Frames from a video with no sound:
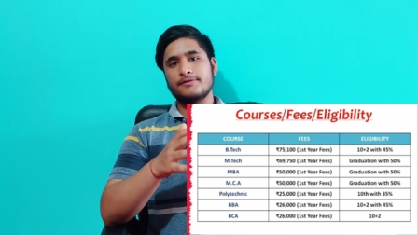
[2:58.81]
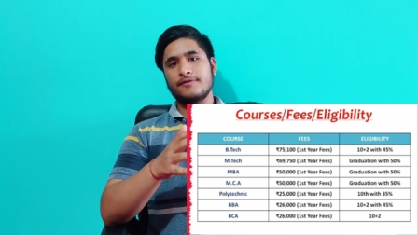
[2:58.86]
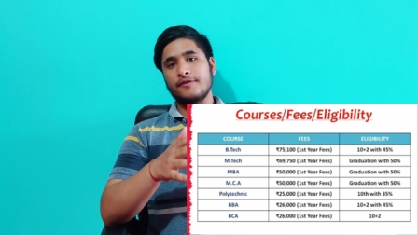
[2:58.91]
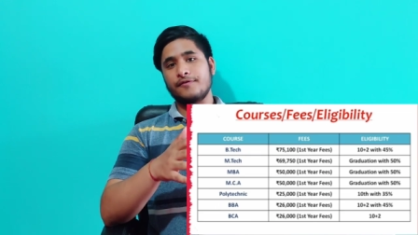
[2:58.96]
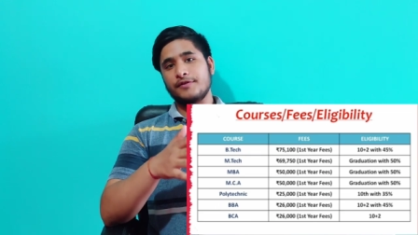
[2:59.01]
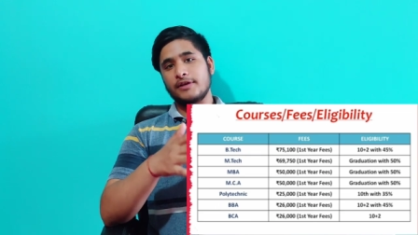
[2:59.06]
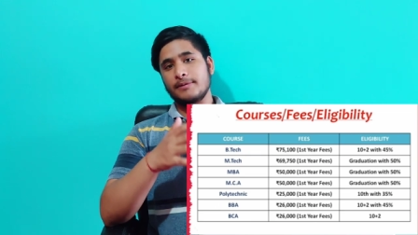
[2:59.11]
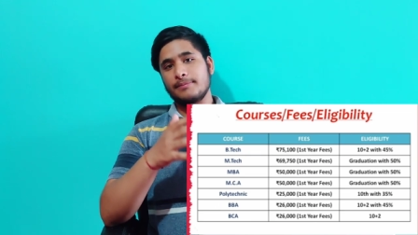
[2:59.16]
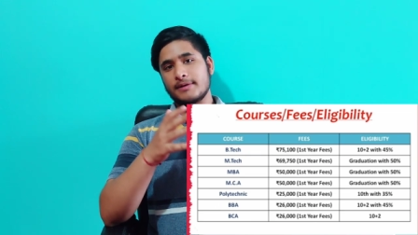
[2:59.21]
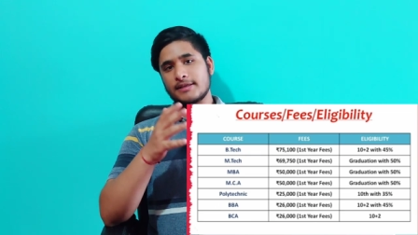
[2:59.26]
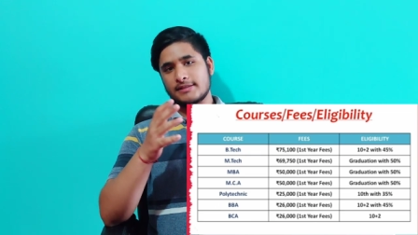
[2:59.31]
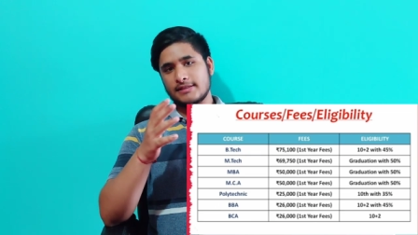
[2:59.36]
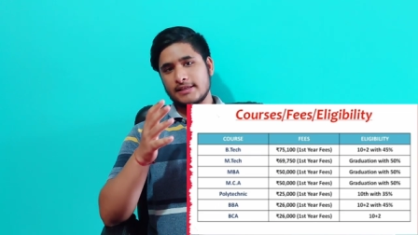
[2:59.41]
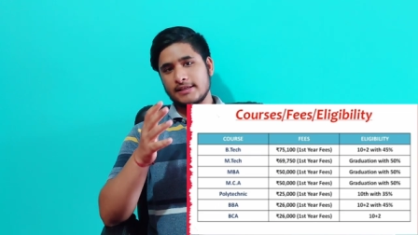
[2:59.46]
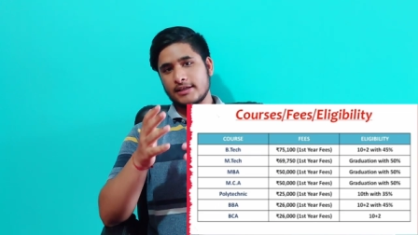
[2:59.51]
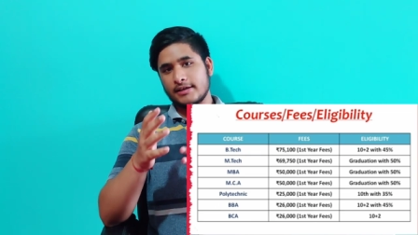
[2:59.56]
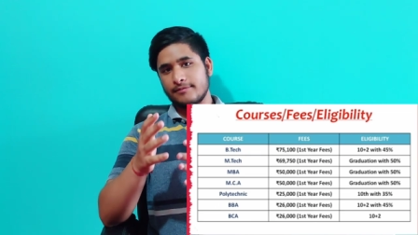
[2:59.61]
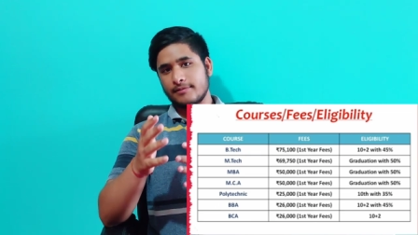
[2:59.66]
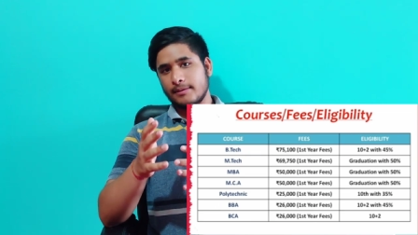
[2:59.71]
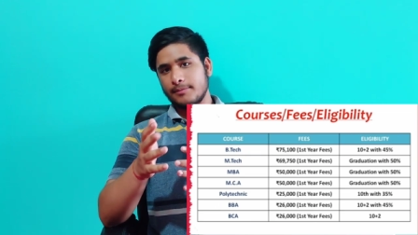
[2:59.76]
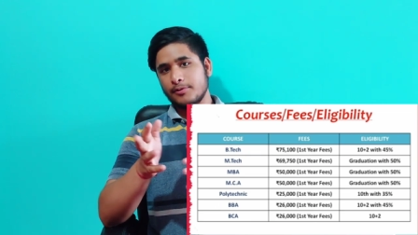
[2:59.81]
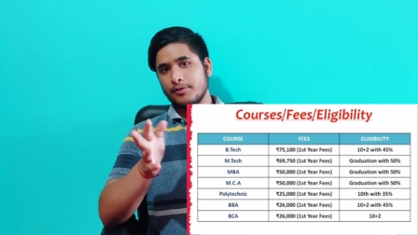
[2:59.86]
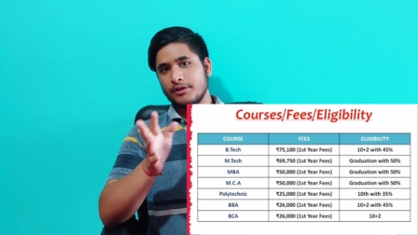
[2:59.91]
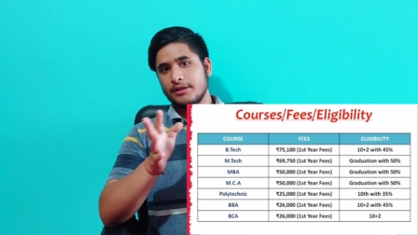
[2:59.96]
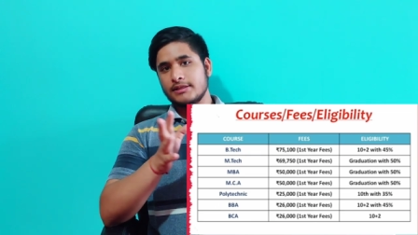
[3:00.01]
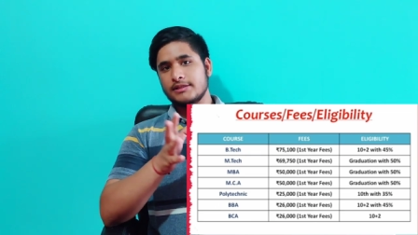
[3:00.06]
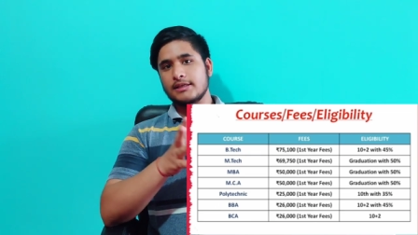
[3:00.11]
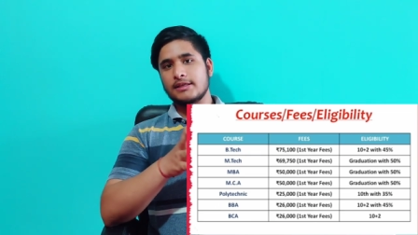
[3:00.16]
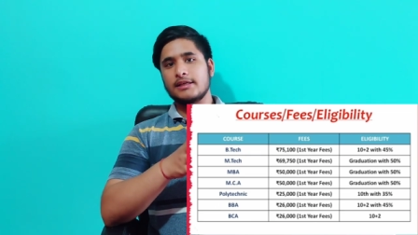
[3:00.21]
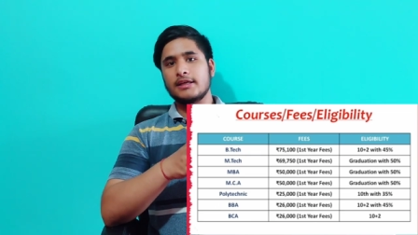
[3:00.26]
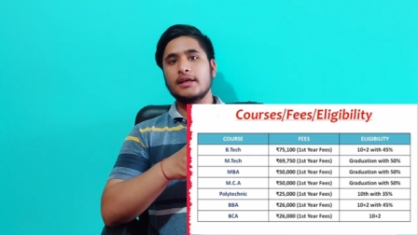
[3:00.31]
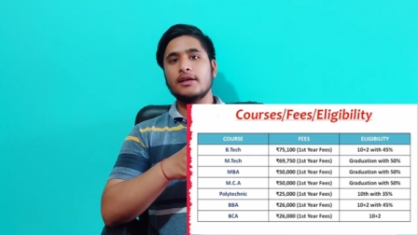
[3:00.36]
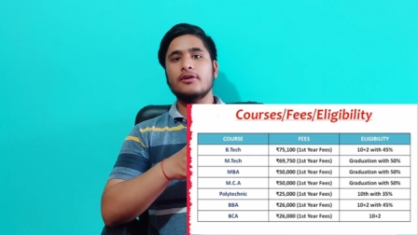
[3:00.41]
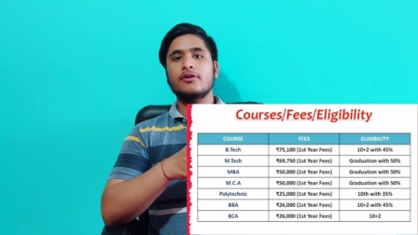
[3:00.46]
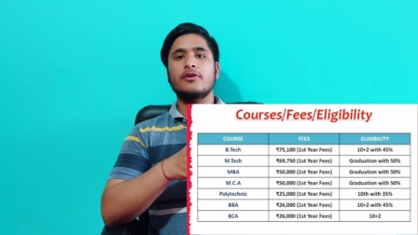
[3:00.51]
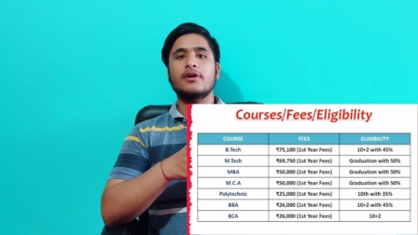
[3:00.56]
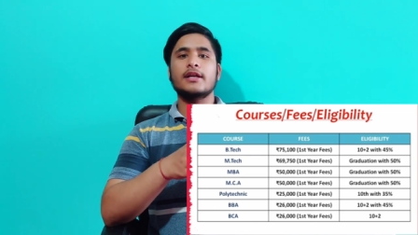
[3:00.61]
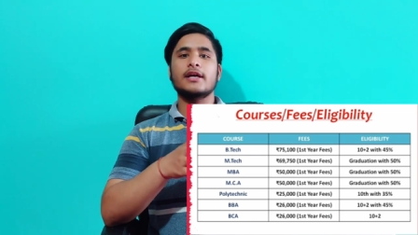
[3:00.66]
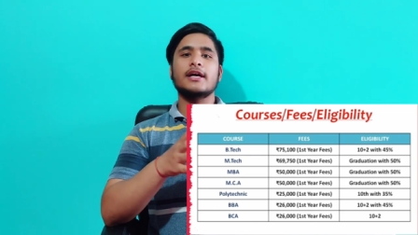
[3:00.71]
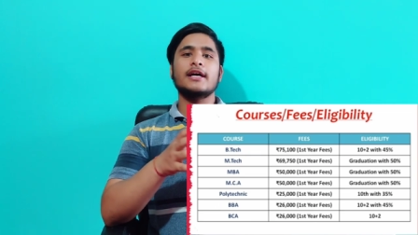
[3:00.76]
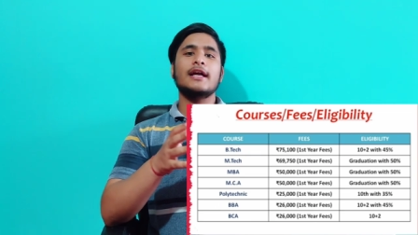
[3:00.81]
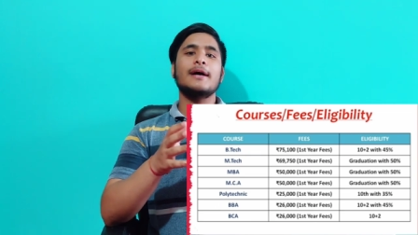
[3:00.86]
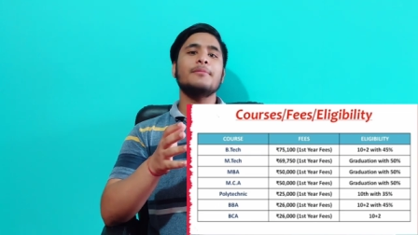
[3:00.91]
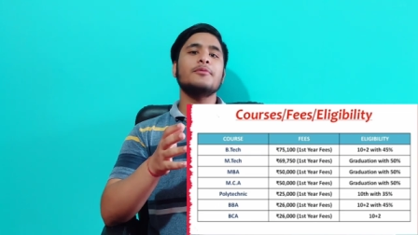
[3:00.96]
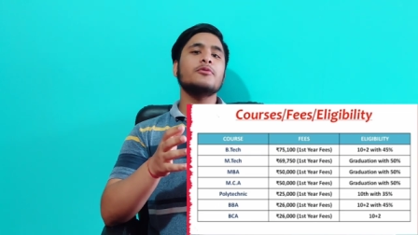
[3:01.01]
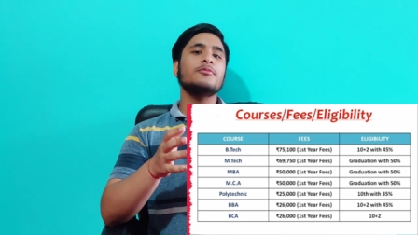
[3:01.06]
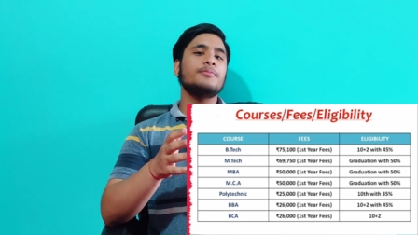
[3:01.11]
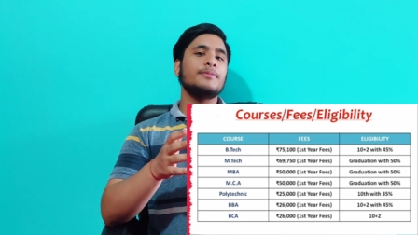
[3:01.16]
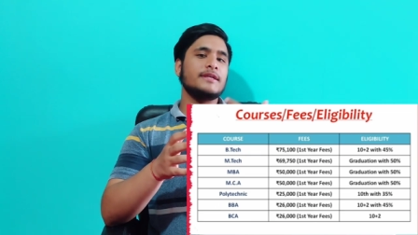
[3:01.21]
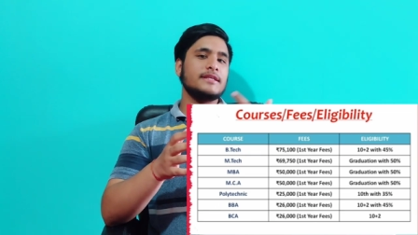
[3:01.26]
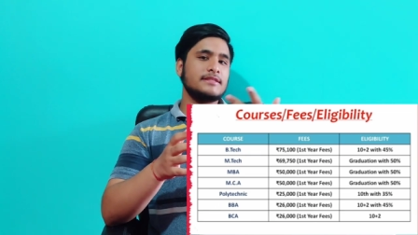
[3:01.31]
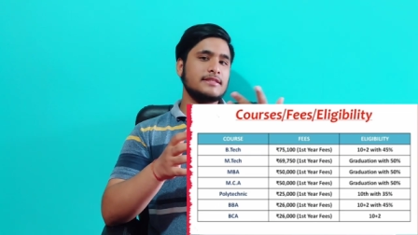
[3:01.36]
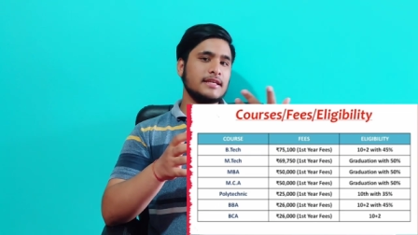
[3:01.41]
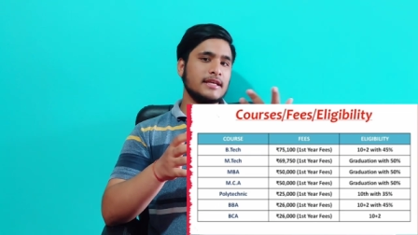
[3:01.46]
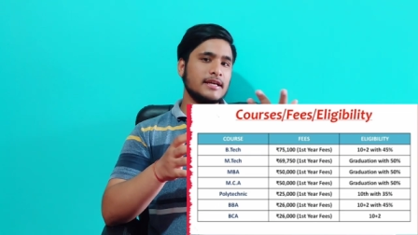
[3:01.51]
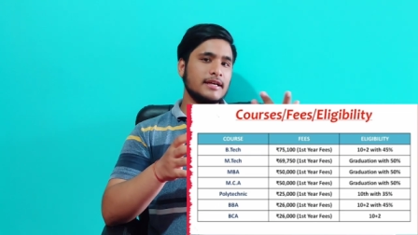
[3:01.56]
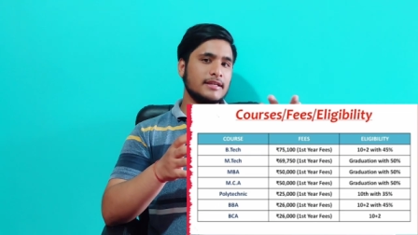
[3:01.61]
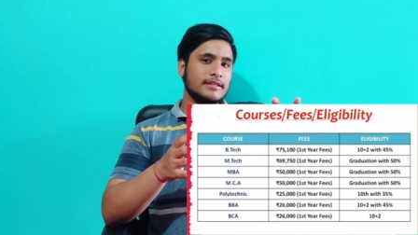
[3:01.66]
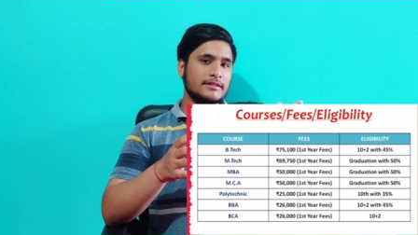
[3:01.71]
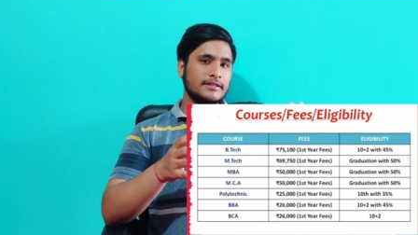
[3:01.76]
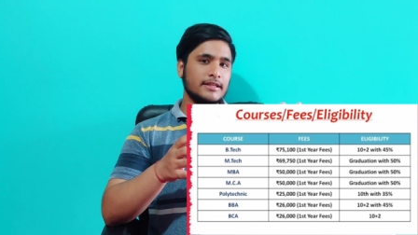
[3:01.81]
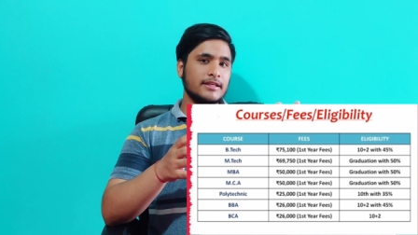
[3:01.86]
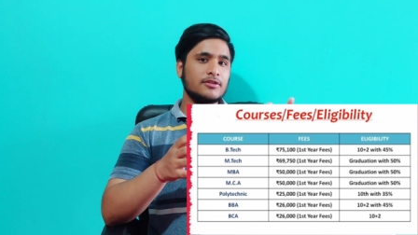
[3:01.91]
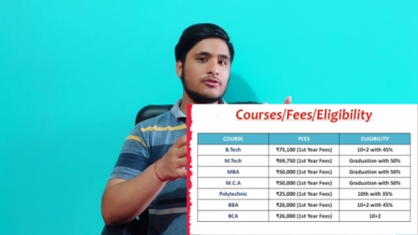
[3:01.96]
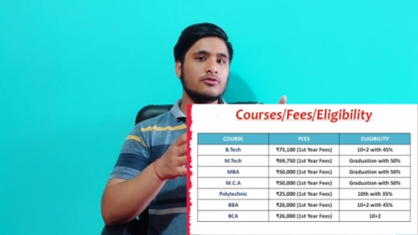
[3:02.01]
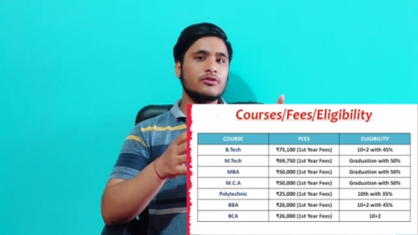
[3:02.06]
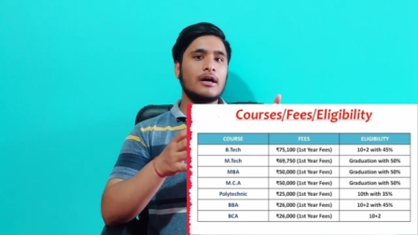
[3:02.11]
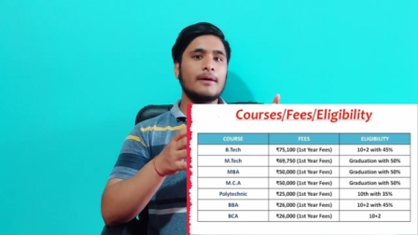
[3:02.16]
फिफ्टी परसेंट अबव होनी चाहिए और अगर आप लोग बी करते हैं तो